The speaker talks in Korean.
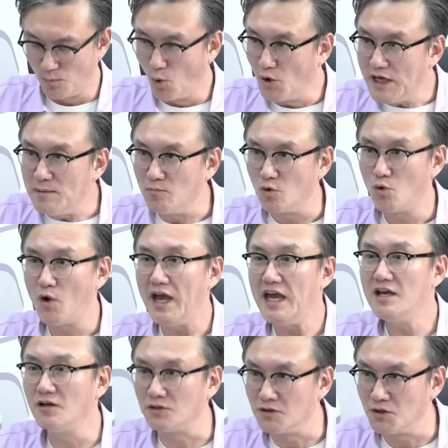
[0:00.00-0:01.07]
모임
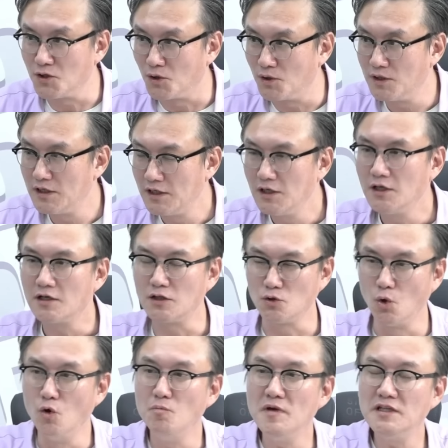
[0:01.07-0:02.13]
회의거든요. 음. 그
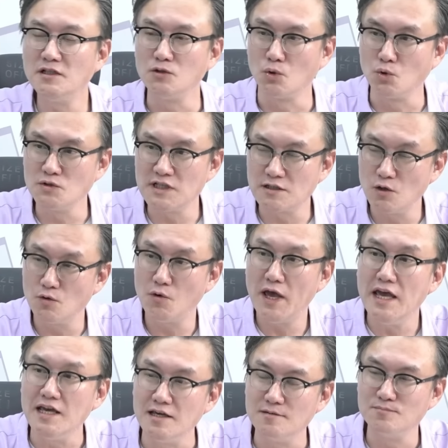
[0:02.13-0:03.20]
농민들 노동자들
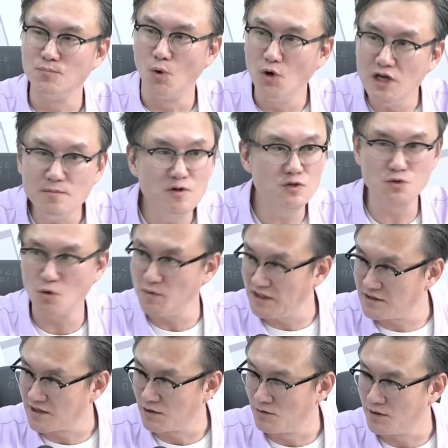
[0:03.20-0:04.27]
회의 네. 모임을 네.
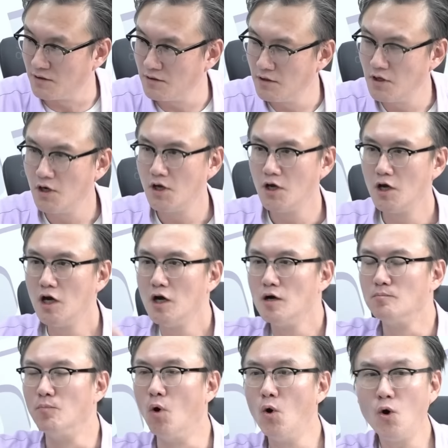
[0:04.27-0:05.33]
소비에트라고 해요. 음.
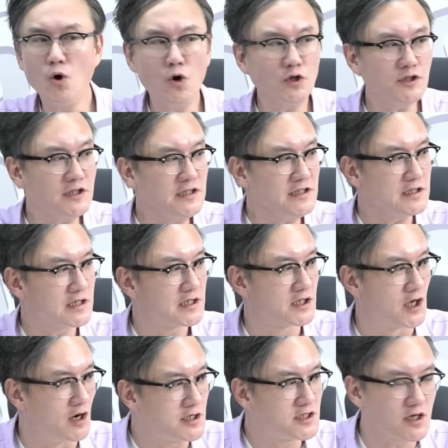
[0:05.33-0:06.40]
모든
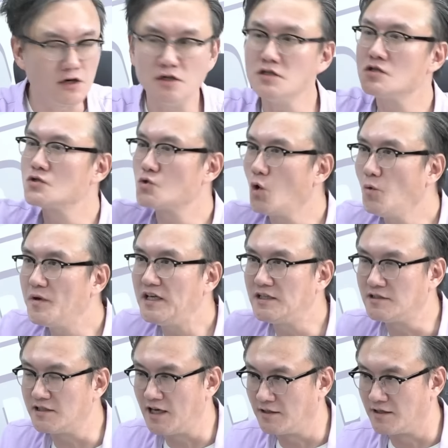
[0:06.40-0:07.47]
결정은
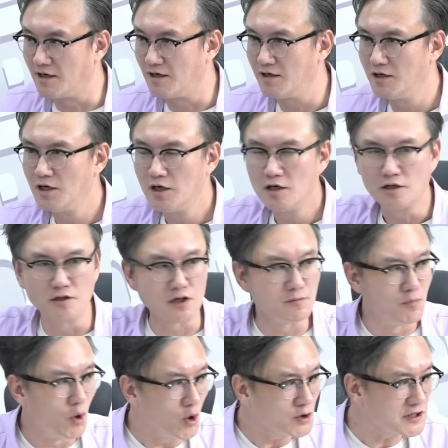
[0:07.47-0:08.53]
소비에트들이 한다. 그리고
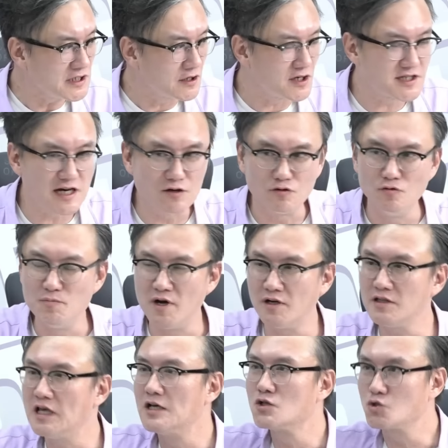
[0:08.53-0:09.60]
모든 러시아의
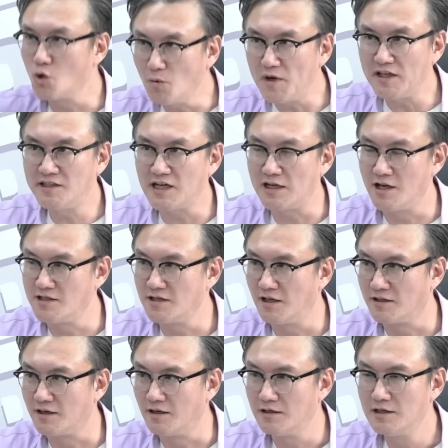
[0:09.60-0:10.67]
운명은 소비에트가
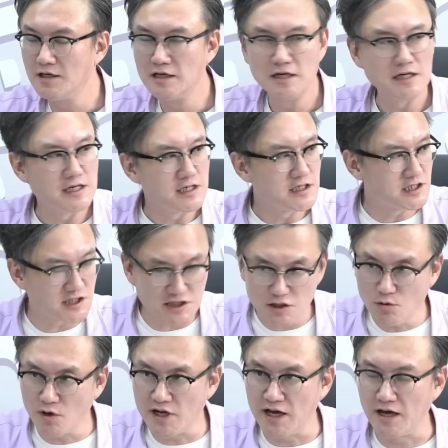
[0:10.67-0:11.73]
결정한다.
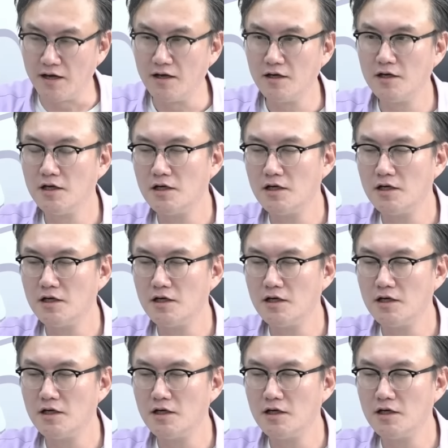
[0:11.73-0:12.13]
10월에